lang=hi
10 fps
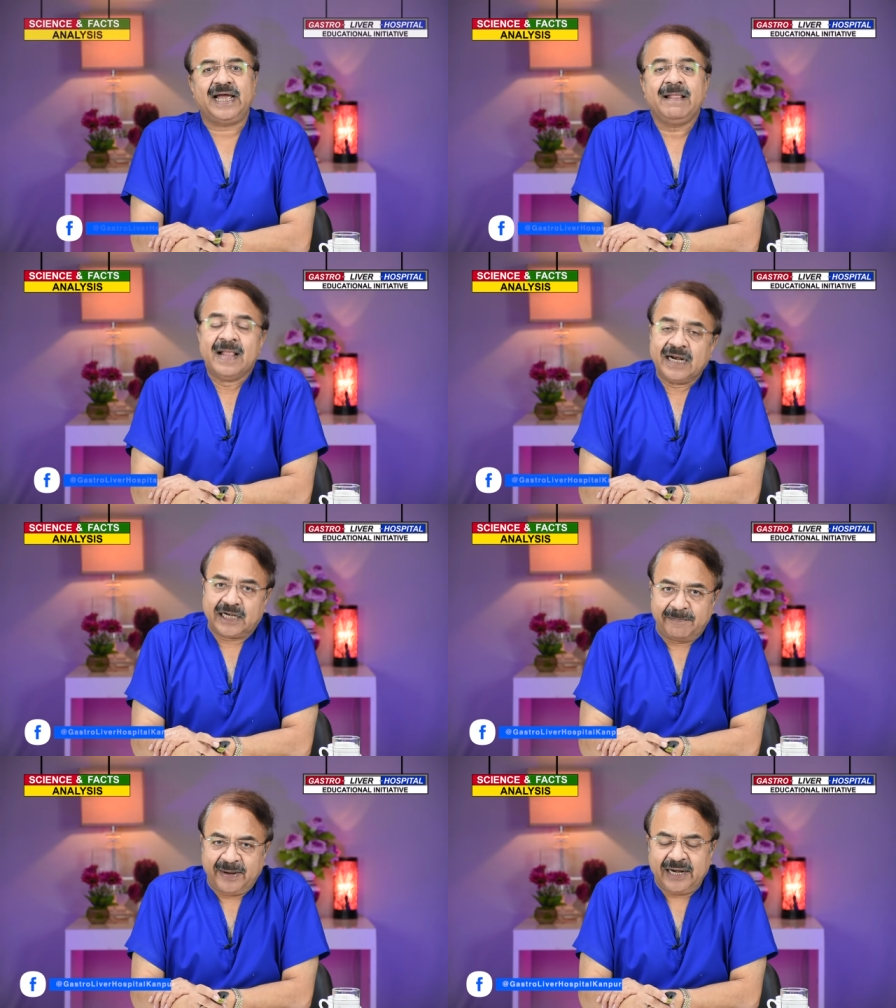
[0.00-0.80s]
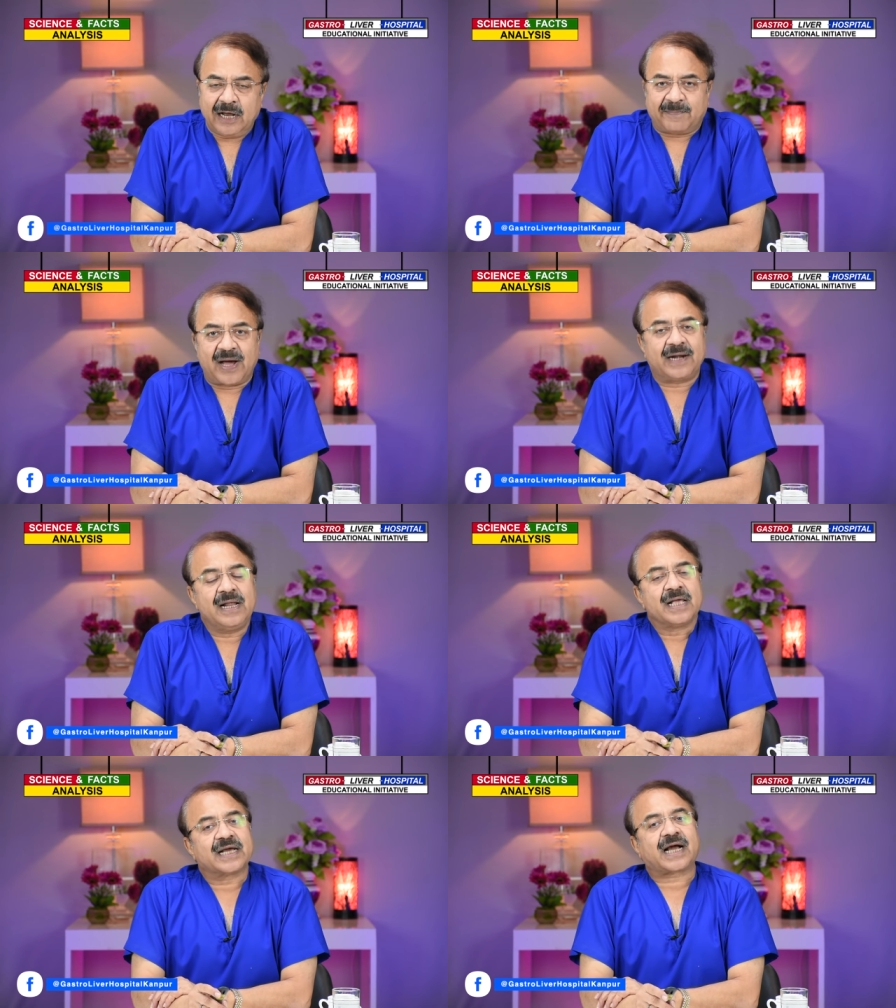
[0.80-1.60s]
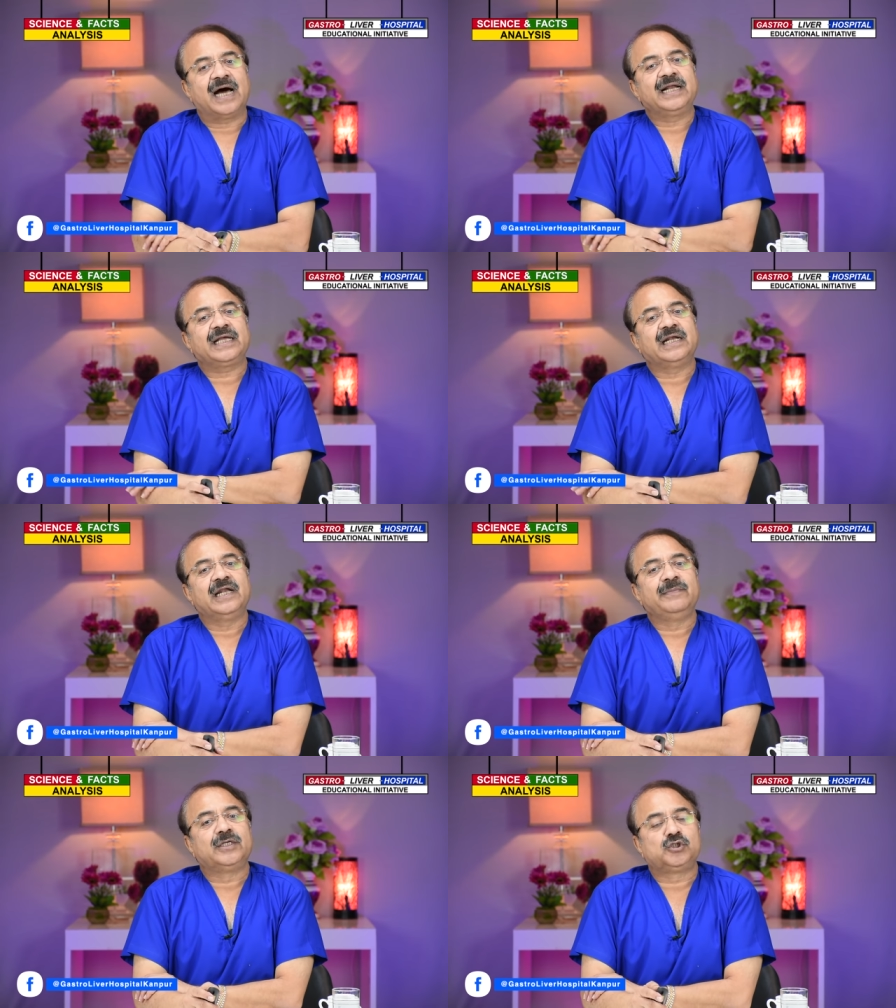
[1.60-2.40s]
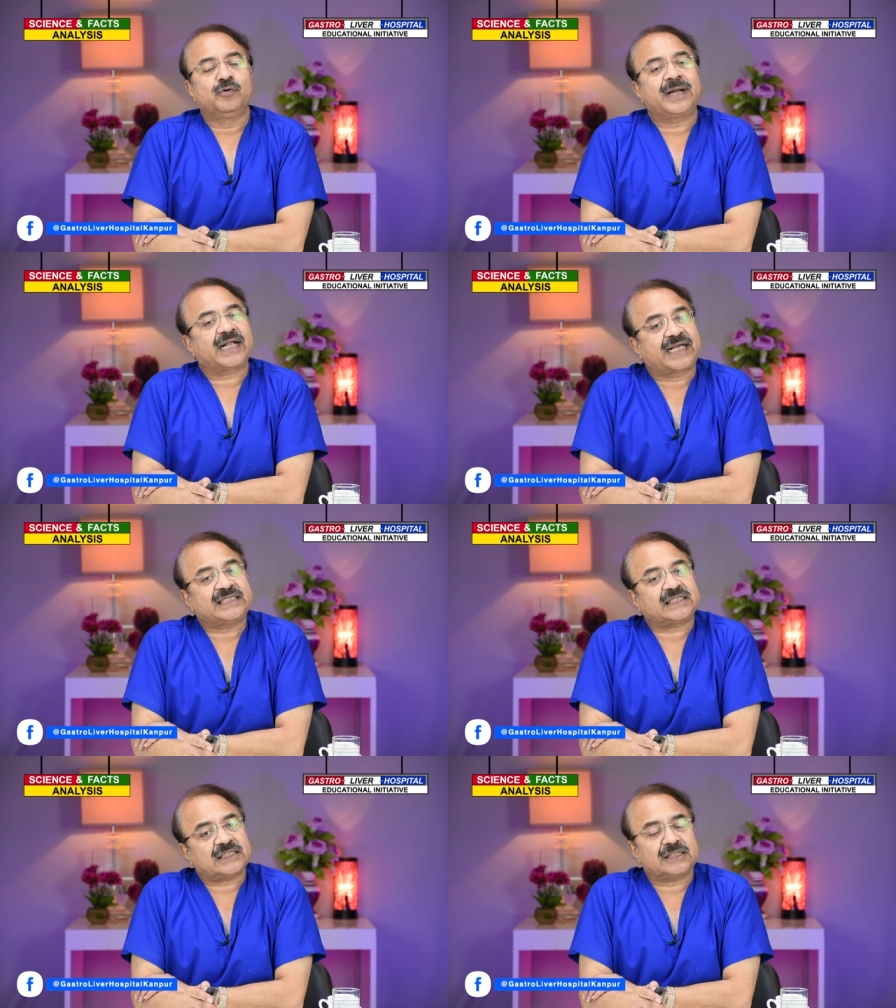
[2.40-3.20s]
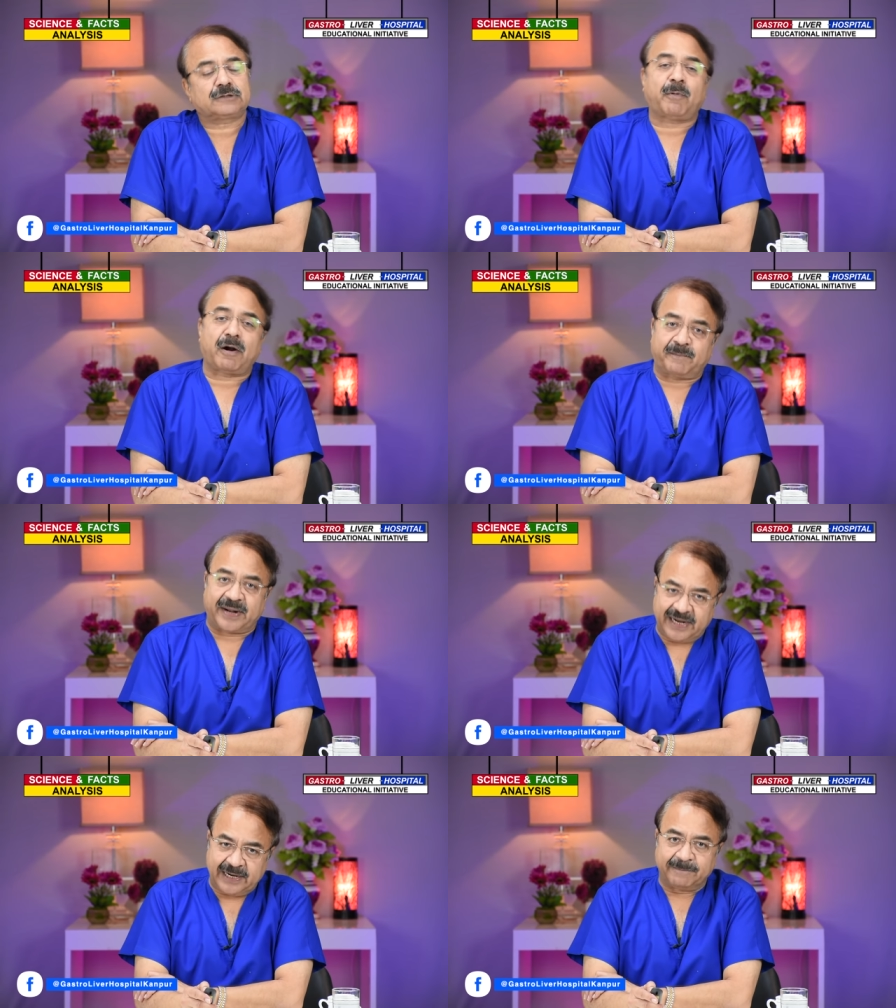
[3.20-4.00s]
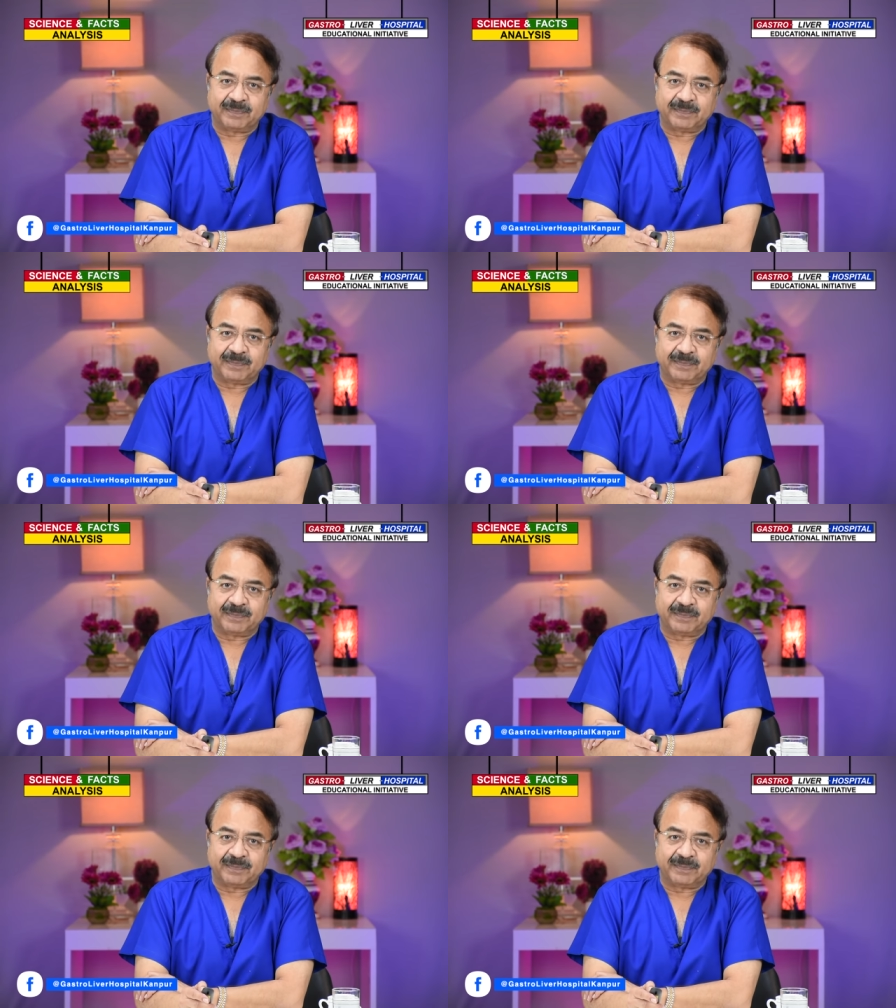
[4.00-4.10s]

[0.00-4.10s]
है डिपेंडिंग अपॉन खाने की नली में ट्यूमर किस स्पॉट पर है